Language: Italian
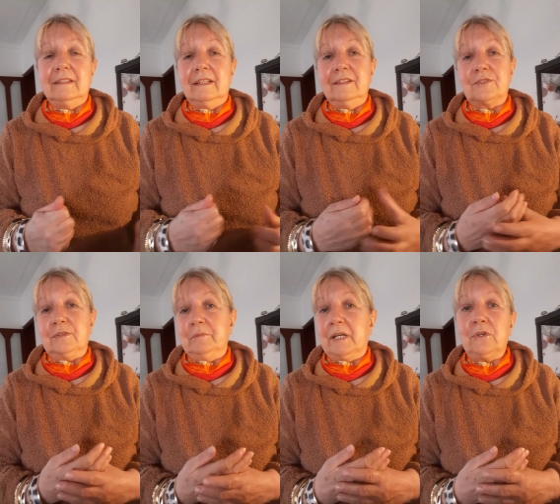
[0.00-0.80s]

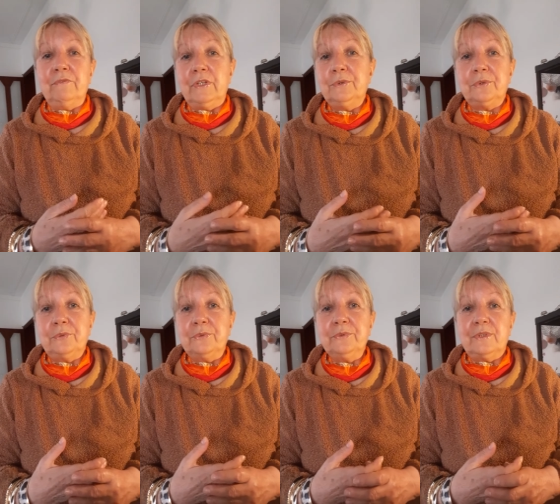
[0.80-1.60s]
Insomma, ha convinto
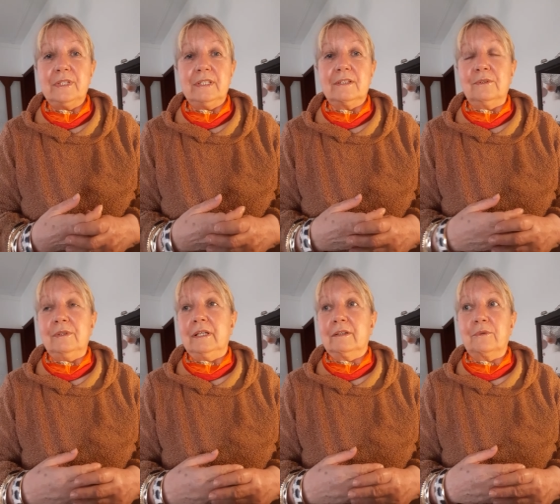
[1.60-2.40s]
tutti
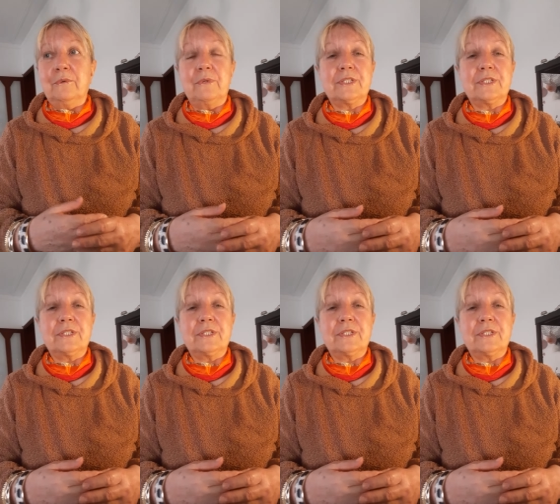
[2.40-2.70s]
con, la, con,